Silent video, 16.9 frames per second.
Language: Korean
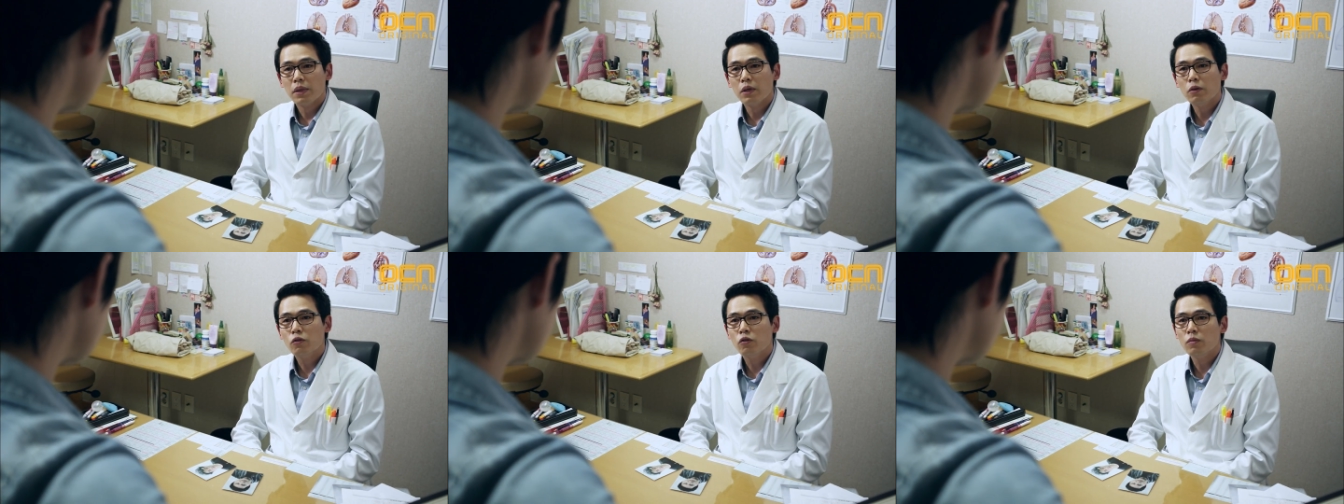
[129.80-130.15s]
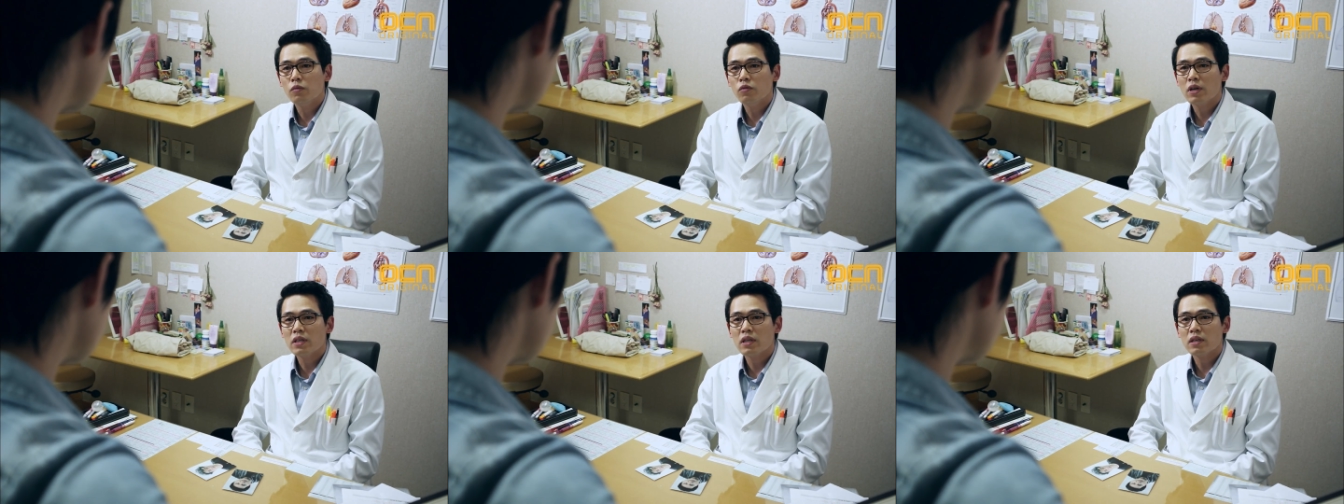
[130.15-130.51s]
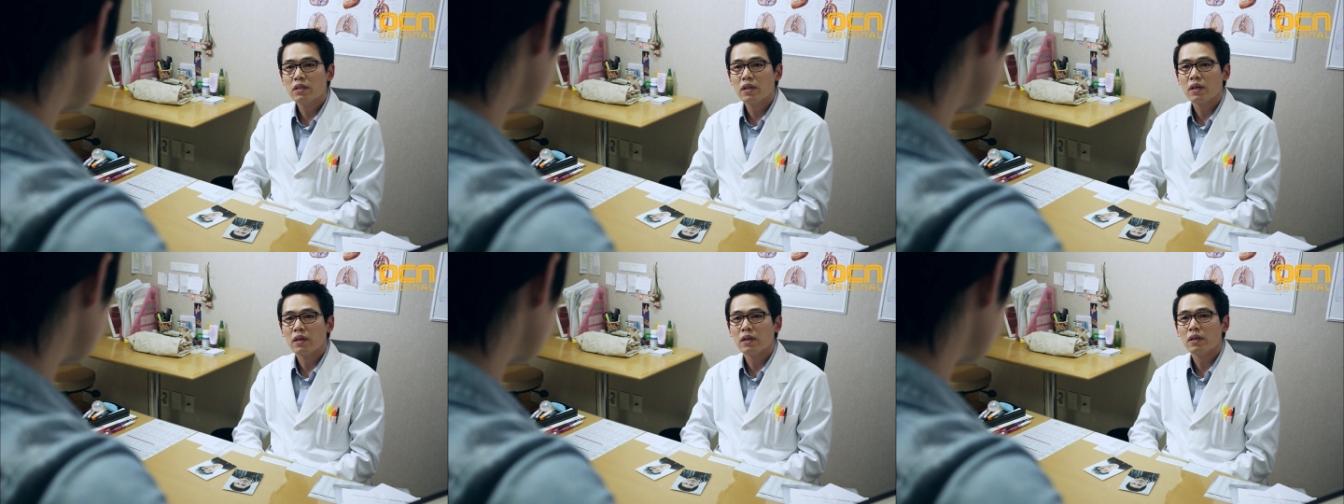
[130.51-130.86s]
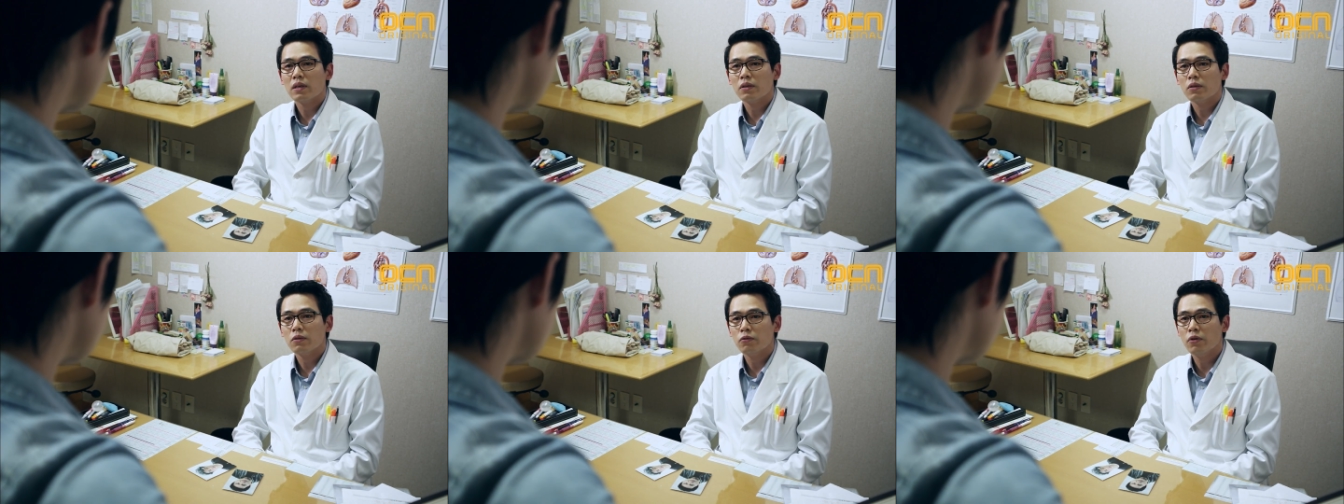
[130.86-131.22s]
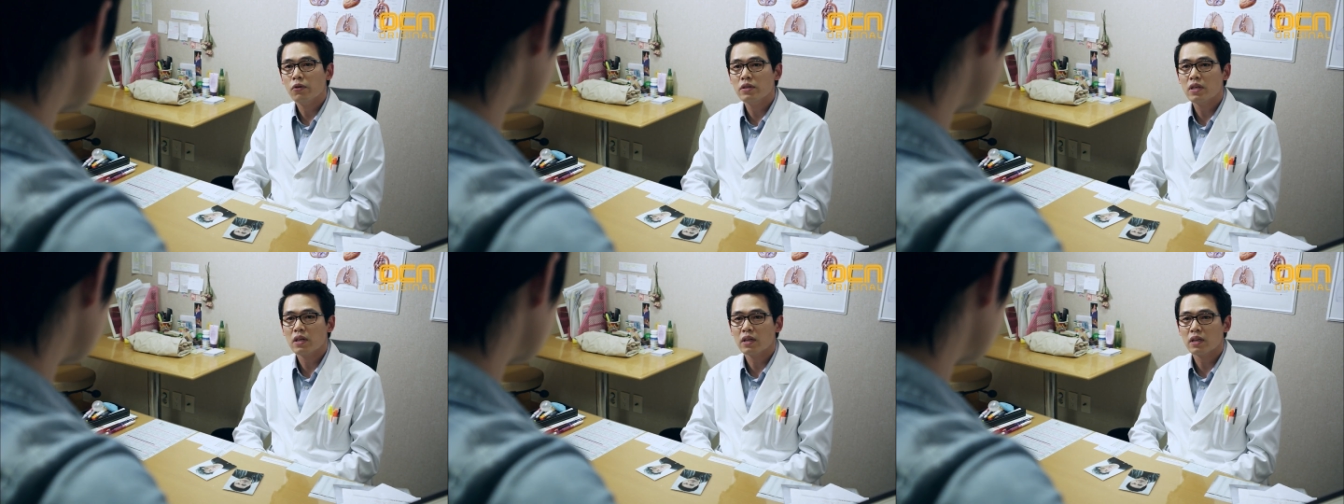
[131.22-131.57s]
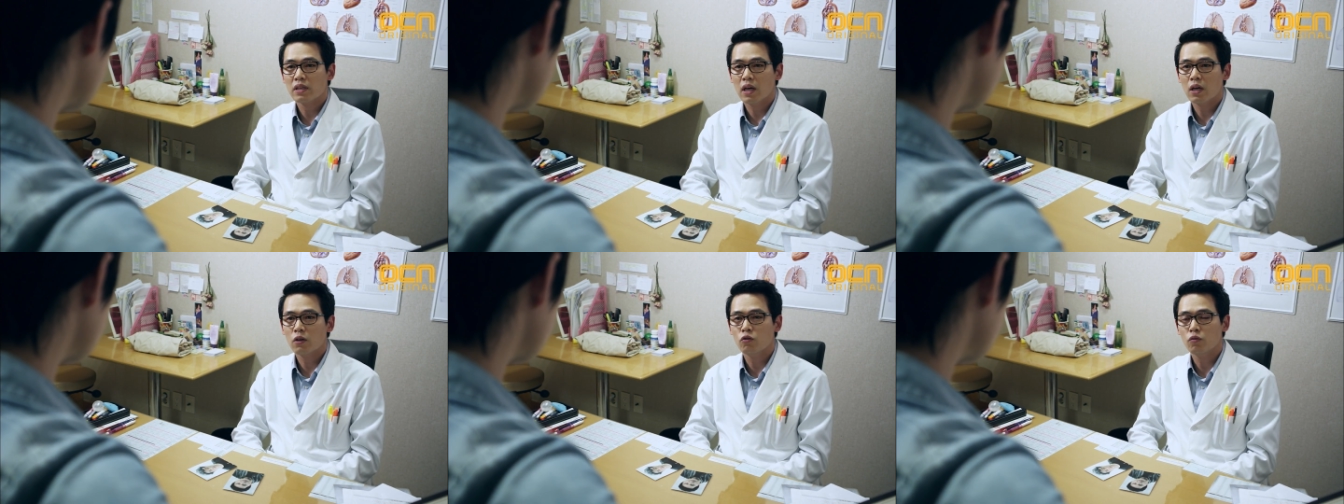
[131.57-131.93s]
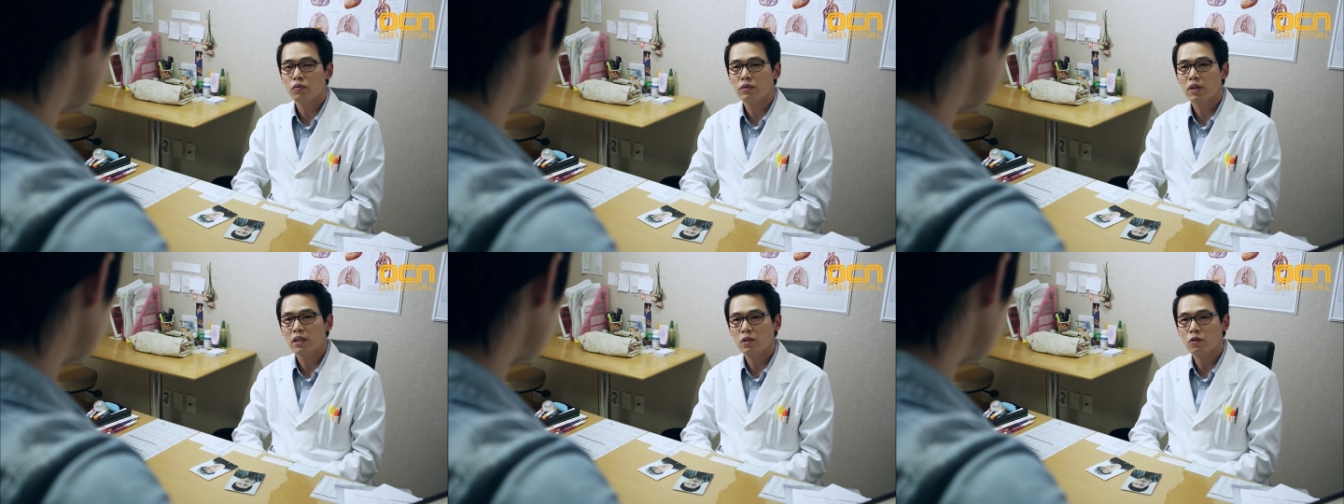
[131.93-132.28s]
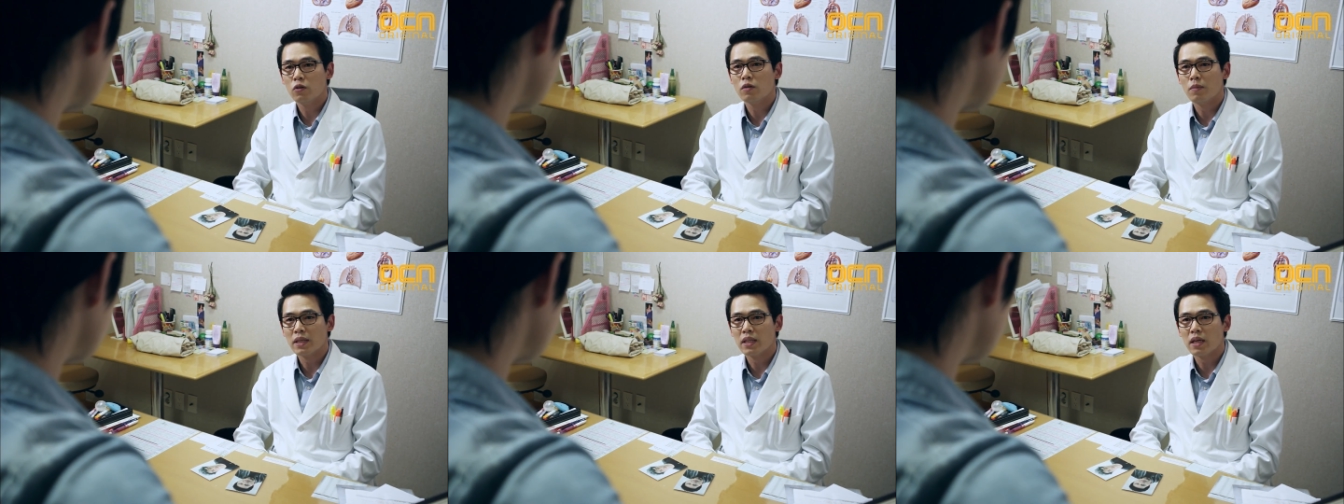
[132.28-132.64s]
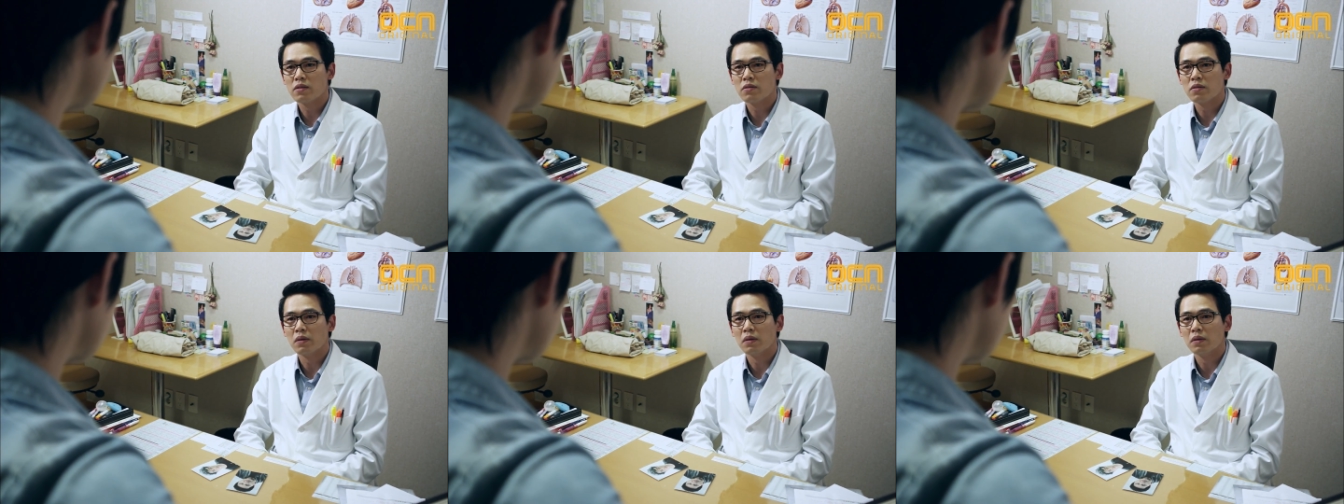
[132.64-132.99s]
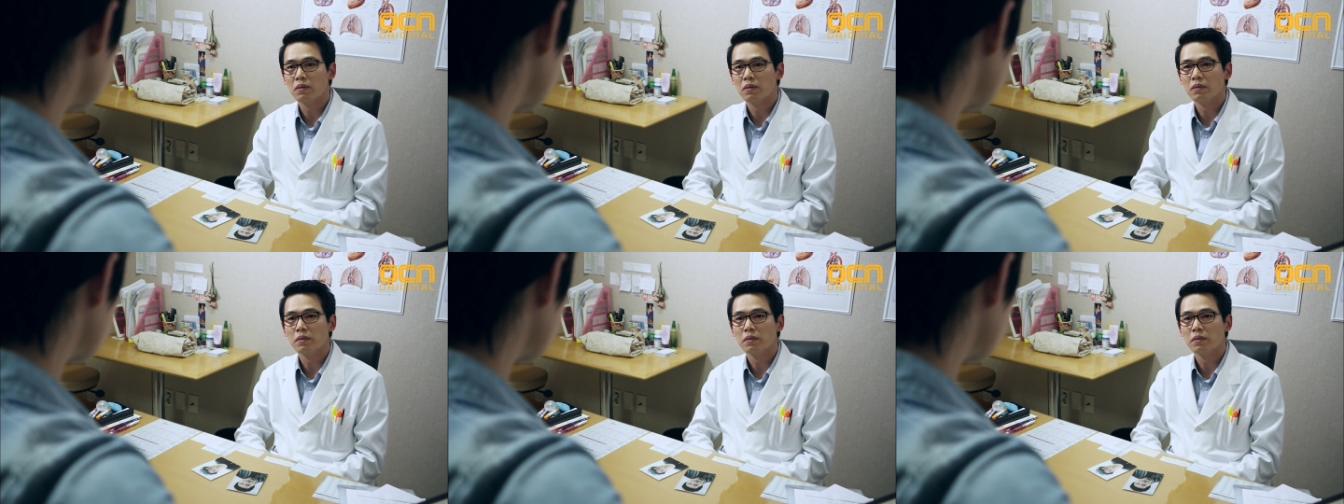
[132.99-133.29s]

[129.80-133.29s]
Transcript: 매우 드문 환자인데 우연치 않게 제가 두 분 다 진료를 맡았죠.